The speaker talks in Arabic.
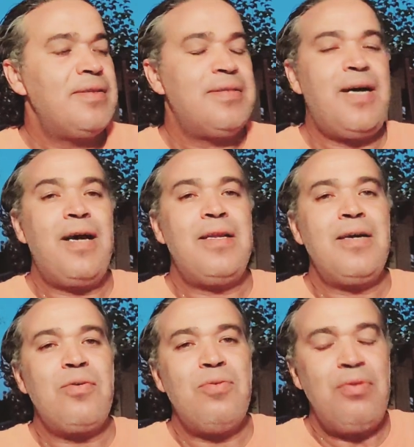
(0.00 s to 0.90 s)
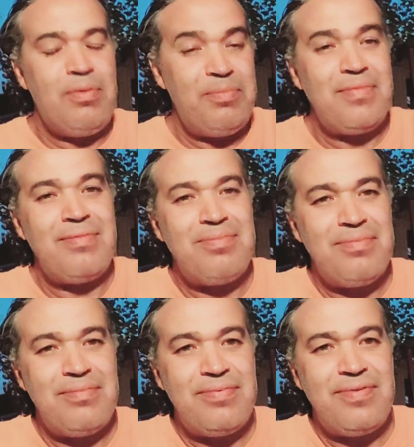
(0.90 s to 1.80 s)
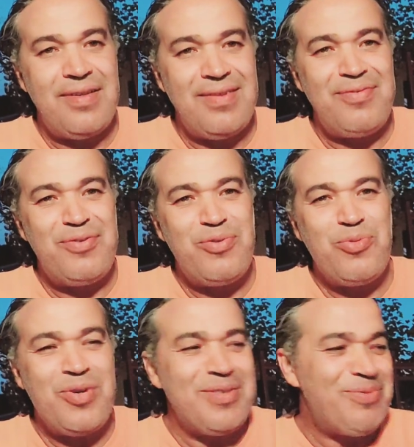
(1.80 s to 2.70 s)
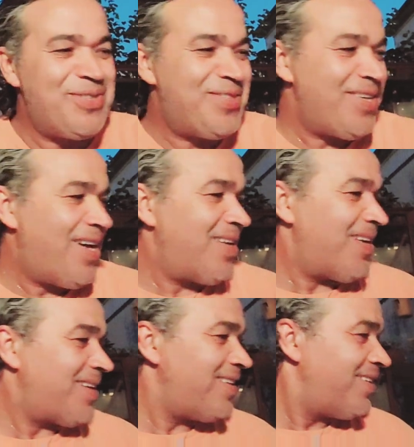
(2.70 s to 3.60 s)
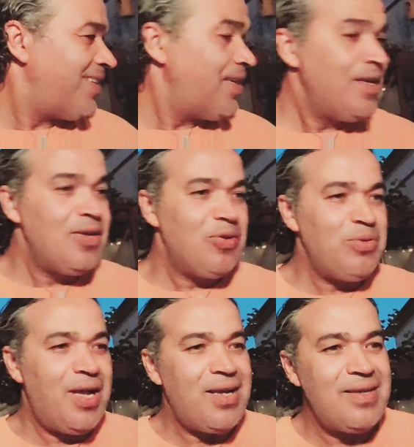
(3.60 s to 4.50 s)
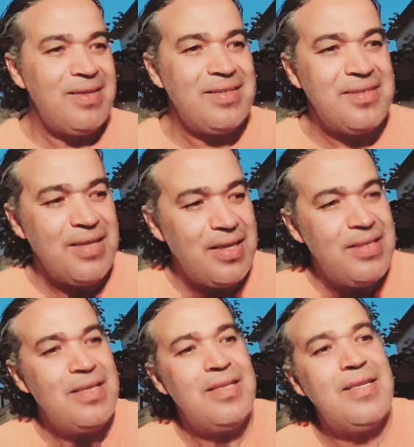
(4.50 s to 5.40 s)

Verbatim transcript: التعليق في الفيديوهات مش التعليق الحق تنخلي